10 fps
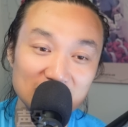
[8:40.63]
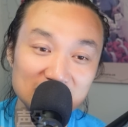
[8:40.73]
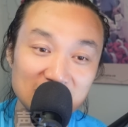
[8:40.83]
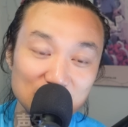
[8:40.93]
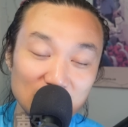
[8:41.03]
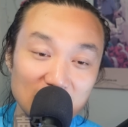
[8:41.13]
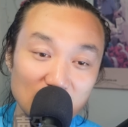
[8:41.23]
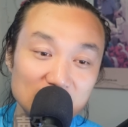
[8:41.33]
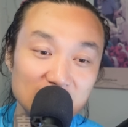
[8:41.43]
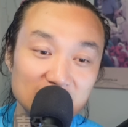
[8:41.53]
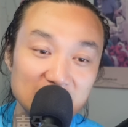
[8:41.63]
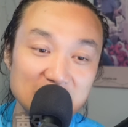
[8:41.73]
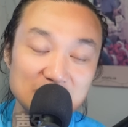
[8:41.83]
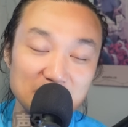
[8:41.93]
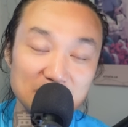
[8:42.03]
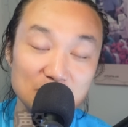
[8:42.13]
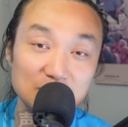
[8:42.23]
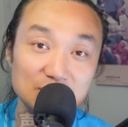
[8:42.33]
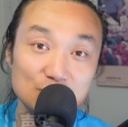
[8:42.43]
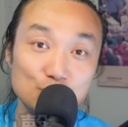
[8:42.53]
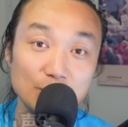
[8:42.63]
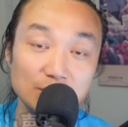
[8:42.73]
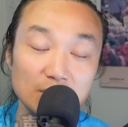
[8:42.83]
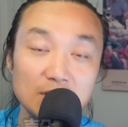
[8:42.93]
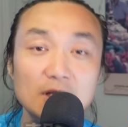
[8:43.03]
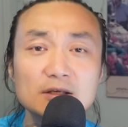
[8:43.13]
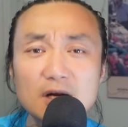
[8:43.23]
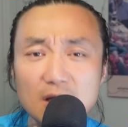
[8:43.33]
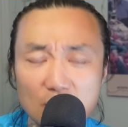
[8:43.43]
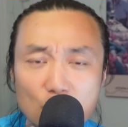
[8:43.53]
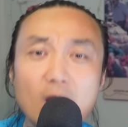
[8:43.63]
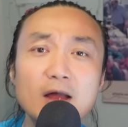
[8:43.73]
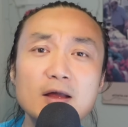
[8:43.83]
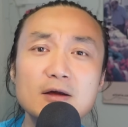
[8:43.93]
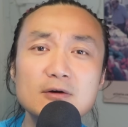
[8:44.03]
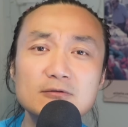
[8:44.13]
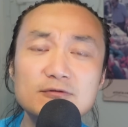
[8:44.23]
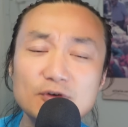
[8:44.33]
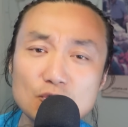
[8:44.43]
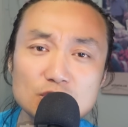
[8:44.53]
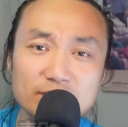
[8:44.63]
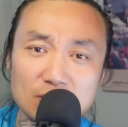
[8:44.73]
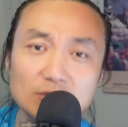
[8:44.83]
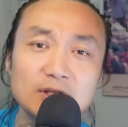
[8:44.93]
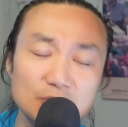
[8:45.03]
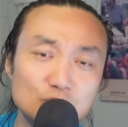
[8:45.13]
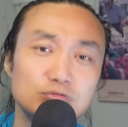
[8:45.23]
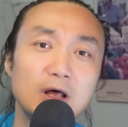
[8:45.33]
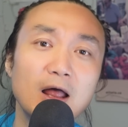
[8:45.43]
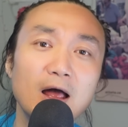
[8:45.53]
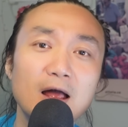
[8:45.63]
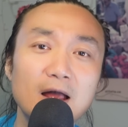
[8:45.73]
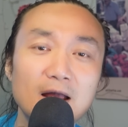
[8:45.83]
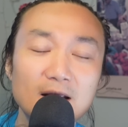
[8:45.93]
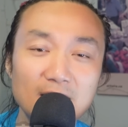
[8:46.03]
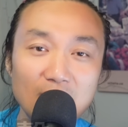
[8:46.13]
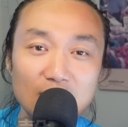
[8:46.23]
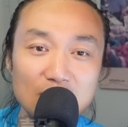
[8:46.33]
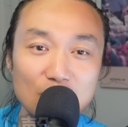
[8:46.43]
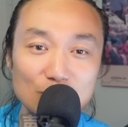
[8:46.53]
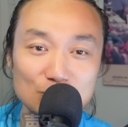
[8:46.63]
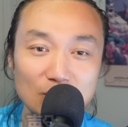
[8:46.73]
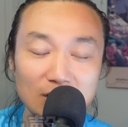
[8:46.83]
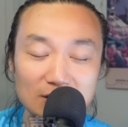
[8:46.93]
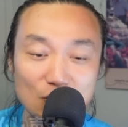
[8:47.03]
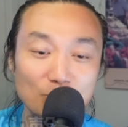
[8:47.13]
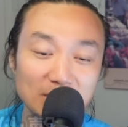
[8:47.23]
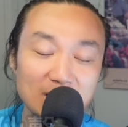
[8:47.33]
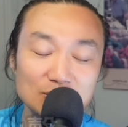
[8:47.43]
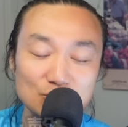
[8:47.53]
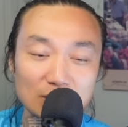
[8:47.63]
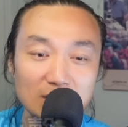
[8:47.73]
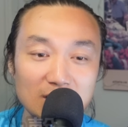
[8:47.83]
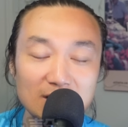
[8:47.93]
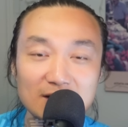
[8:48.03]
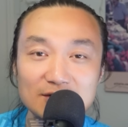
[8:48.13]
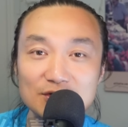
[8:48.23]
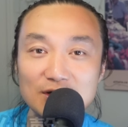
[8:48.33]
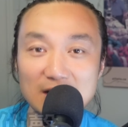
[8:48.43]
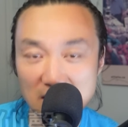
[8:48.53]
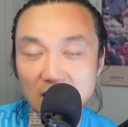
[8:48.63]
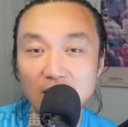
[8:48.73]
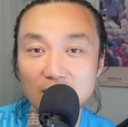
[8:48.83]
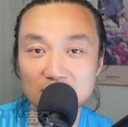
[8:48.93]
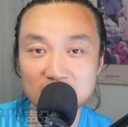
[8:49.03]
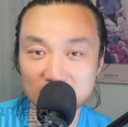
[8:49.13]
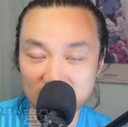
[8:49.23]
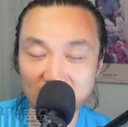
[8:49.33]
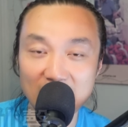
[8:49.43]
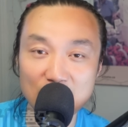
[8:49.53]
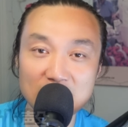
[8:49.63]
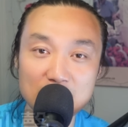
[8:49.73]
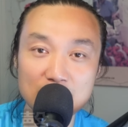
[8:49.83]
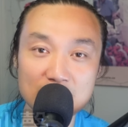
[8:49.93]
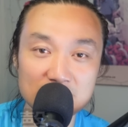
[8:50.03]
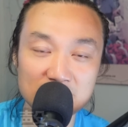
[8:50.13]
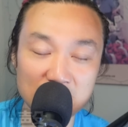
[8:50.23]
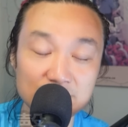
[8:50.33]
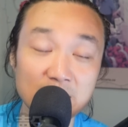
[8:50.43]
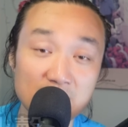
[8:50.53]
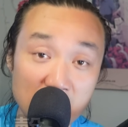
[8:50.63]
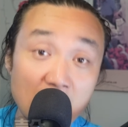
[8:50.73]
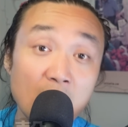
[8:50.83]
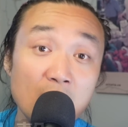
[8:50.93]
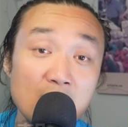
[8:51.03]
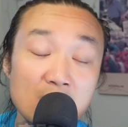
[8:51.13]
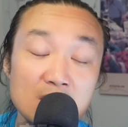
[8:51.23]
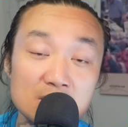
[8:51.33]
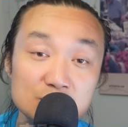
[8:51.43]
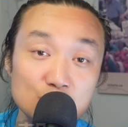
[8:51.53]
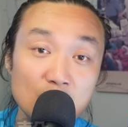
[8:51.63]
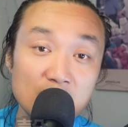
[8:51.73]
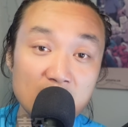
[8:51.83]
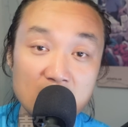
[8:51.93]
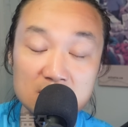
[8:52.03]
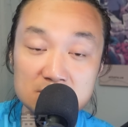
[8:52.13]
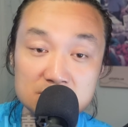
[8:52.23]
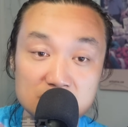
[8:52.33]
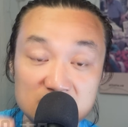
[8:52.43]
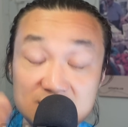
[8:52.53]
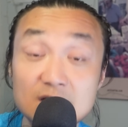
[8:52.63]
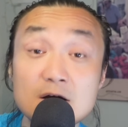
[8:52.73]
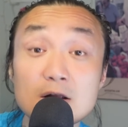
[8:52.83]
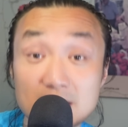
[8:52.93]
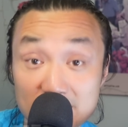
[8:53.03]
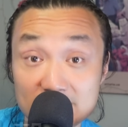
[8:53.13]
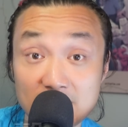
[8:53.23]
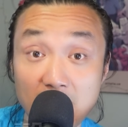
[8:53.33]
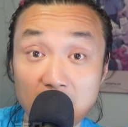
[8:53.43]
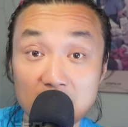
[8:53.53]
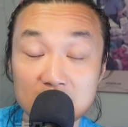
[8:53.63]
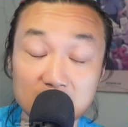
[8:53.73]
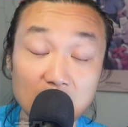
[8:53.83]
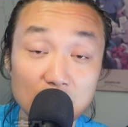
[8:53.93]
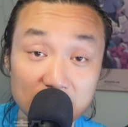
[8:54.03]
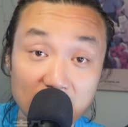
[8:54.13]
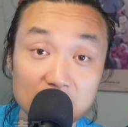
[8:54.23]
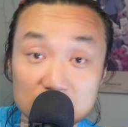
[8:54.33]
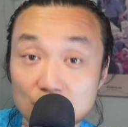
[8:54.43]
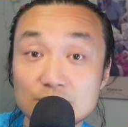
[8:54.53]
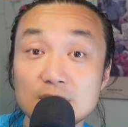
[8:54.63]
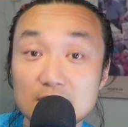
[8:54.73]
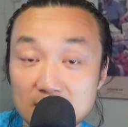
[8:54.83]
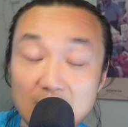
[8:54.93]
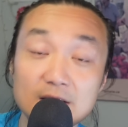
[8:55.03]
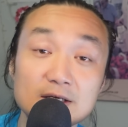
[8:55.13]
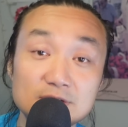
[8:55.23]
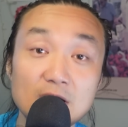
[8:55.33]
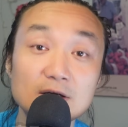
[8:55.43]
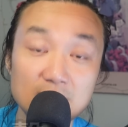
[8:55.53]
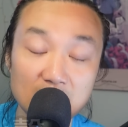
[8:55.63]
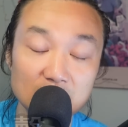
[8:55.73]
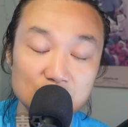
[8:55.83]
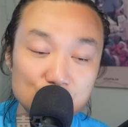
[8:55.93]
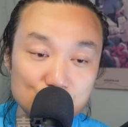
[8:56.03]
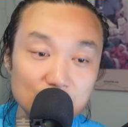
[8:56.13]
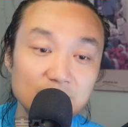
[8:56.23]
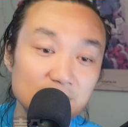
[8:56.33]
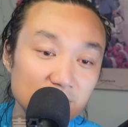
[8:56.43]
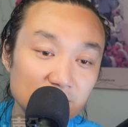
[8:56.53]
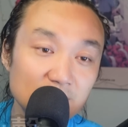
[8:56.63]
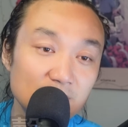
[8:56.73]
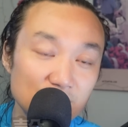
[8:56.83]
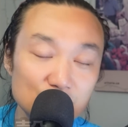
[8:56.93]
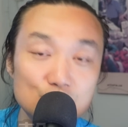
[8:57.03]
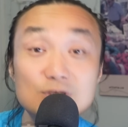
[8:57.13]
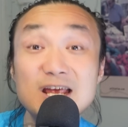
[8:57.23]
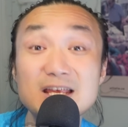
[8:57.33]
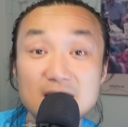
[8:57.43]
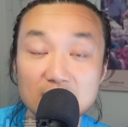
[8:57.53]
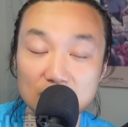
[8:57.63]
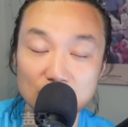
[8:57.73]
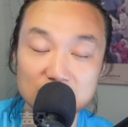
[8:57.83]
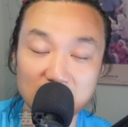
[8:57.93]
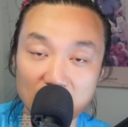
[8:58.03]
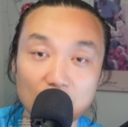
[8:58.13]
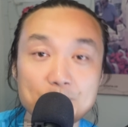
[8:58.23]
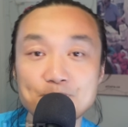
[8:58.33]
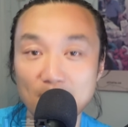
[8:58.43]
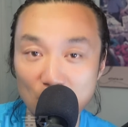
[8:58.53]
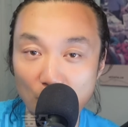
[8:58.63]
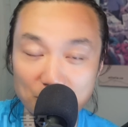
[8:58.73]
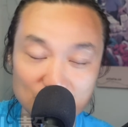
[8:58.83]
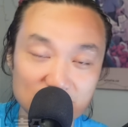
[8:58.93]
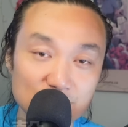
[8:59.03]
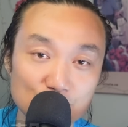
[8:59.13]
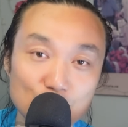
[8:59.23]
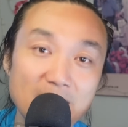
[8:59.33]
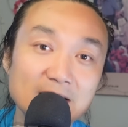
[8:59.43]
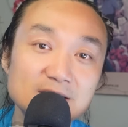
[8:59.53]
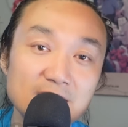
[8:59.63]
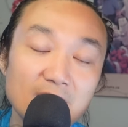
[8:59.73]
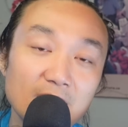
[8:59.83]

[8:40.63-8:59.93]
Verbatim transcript: 太多的聊天，大家心里面都一直悬着。但是很快，五分钟、十分钟他就出来了，然后跟我说，跟我们大家说，这个很好，这个海关人员态度也很好，说给他警告了他一下，然后给他重新盖了一个章，让他续了一个续签一样的东西，然后。我们就继续去马来西亚了，